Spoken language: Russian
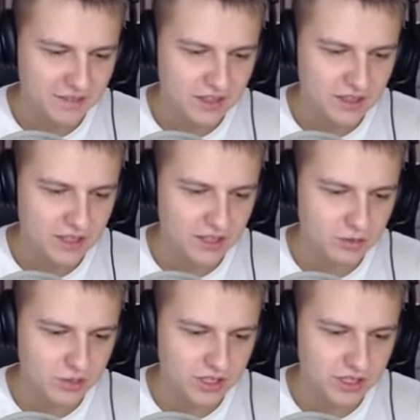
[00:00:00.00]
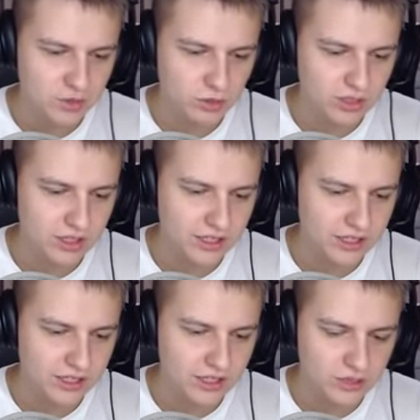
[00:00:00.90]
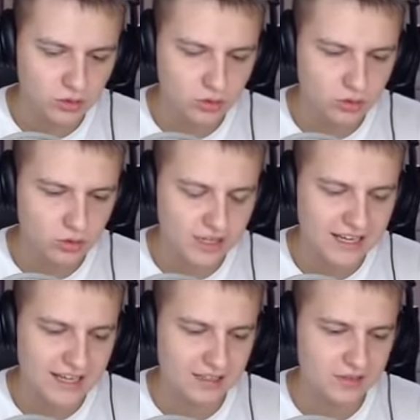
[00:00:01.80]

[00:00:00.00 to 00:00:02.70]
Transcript: Так, у меня есть ульта, надо херануть. Уа!